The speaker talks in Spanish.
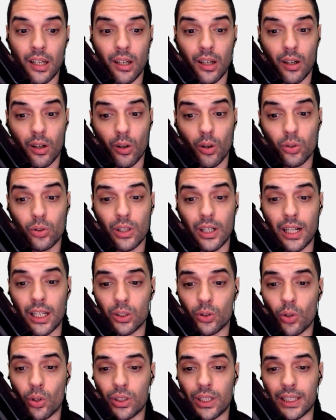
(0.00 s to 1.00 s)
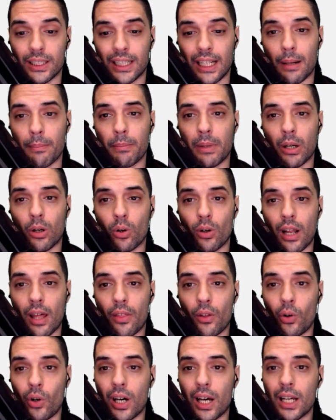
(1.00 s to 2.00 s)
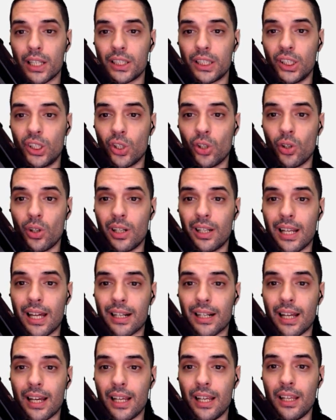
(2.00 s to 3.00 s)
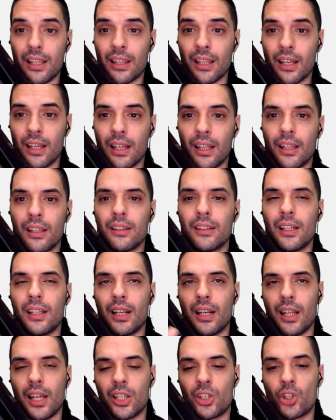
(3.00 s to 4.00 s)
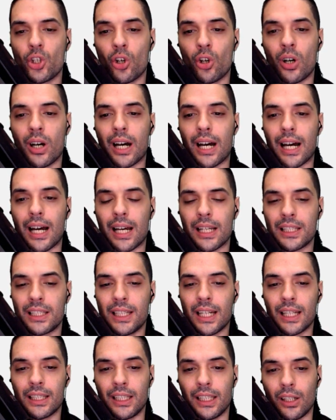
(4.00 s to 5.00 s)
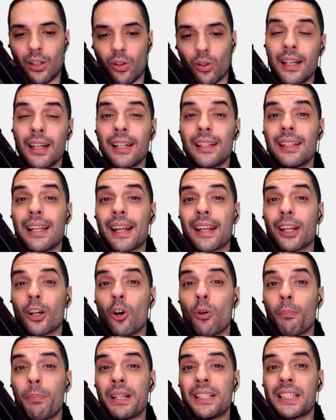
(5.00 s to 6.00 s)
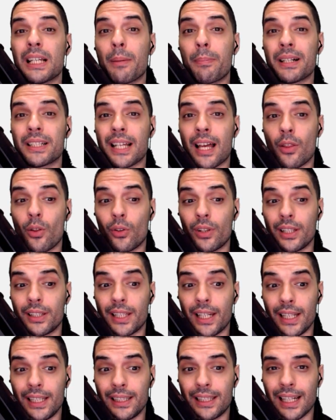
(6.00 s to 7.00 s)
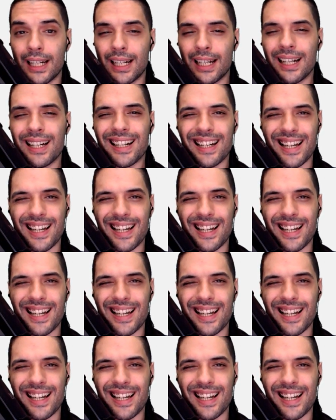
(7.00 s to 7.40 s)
Otra de las cosas que han mejorado ha sido la raíz del helecho asiático. La recompensa ha pasado de 30 a